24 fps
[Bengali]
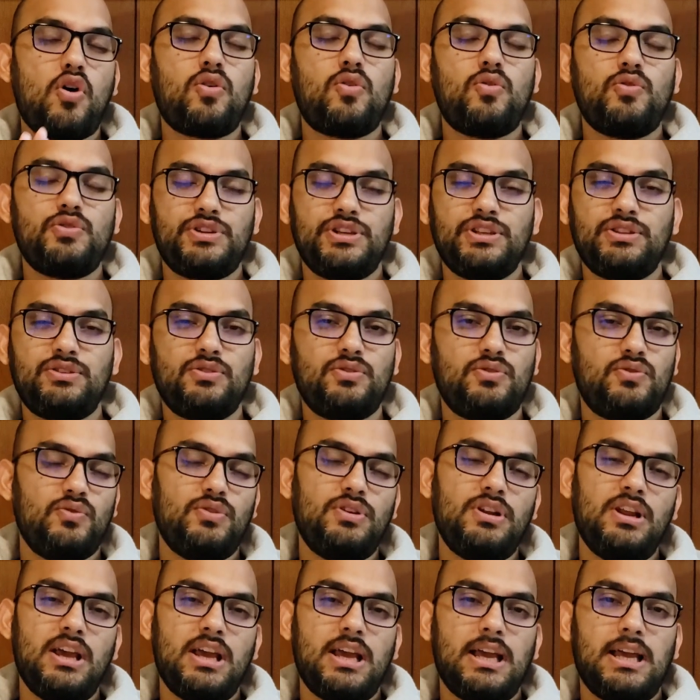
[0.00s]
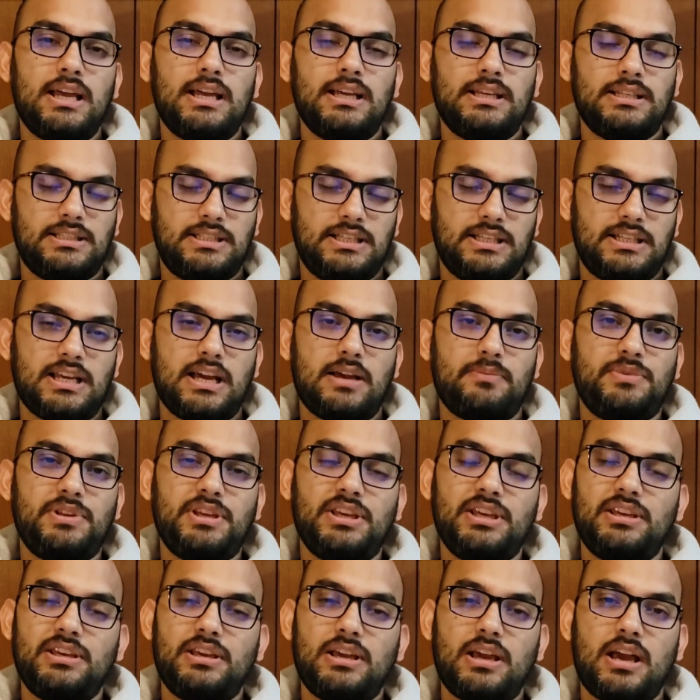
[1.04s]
অঘোষিত রুল যেটা আপনি